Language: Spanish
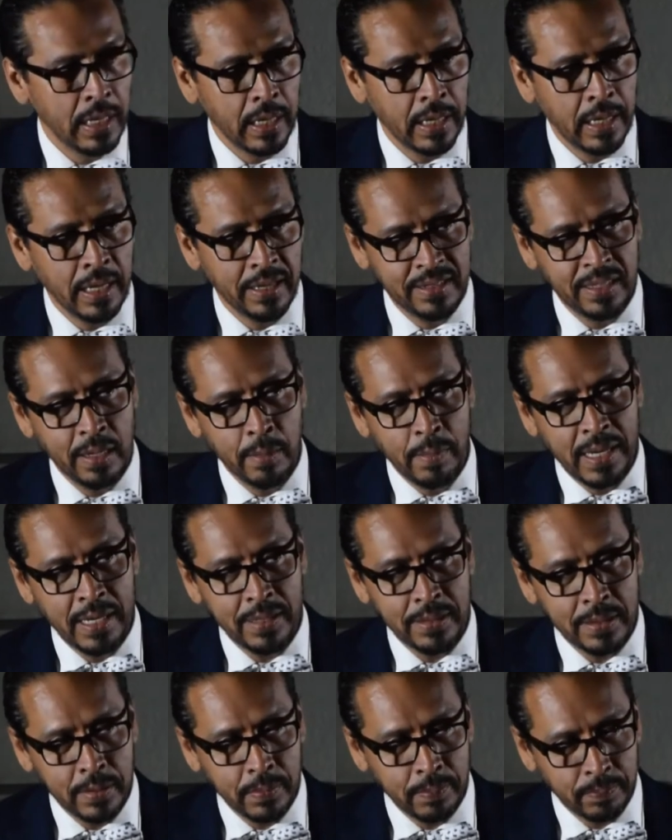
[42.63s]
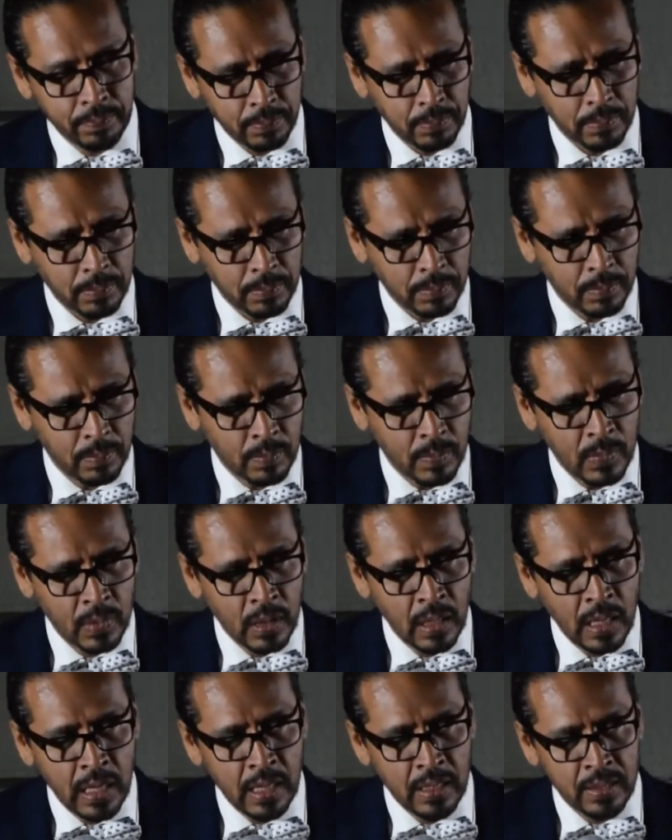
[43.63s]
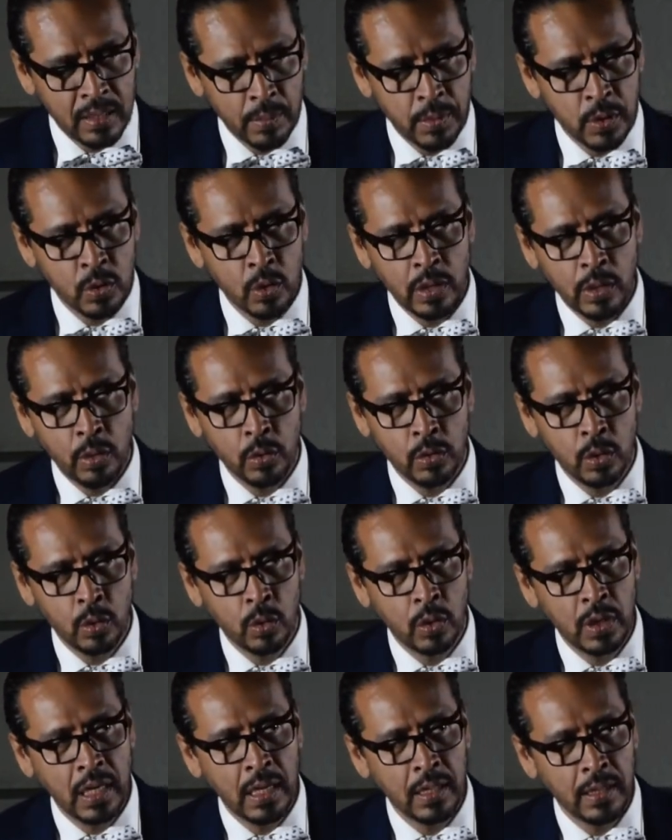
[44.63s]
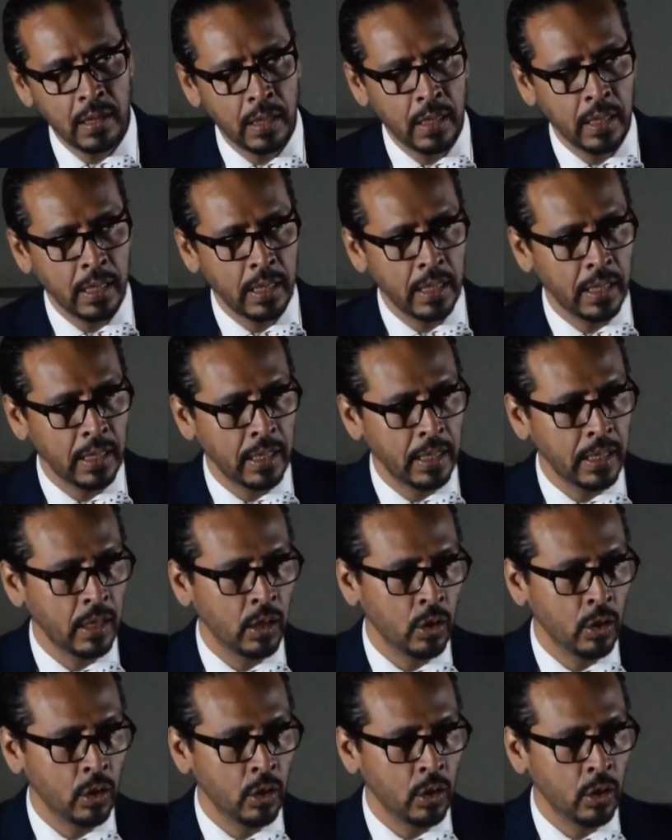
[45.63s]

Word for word: este mes, el servicio de neurocirugía del